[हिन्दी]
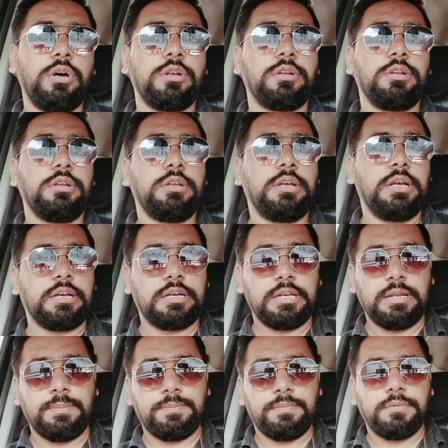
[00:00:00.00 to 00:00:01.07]
और
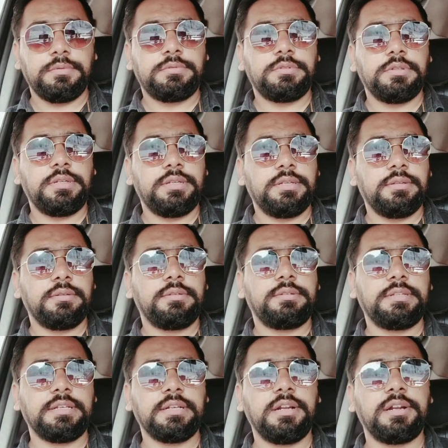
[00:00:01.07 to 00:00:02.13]
अगर आप
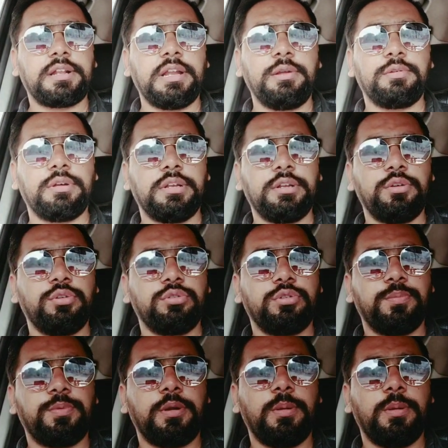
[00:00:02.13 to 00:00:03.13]
सिंगल ड्राइव कर रहे हो तो